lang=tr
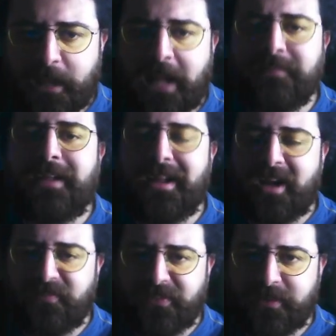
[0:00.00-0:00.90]
Antalya
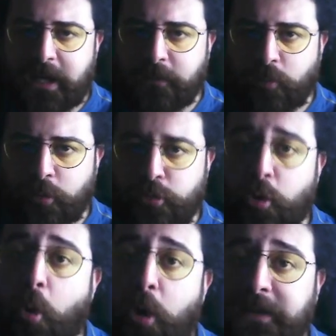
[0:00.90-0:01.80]
kafası rahat olur.
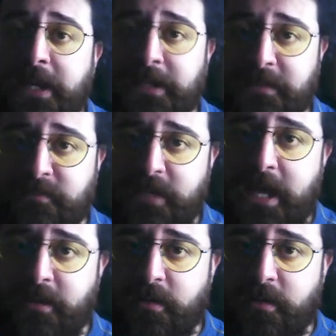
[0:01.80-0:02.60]
Çok, o kadar net yani.